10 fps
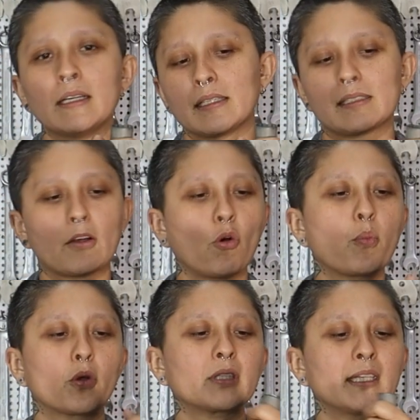Você
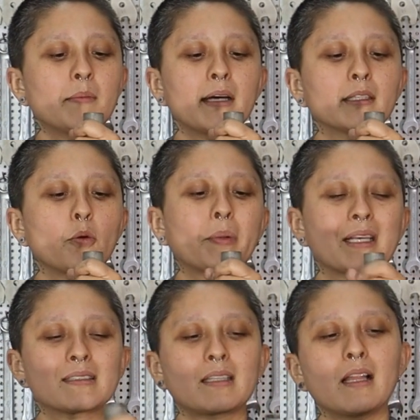comprou outro tá animadão para
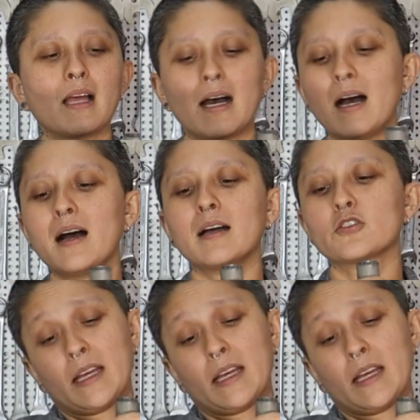instalar.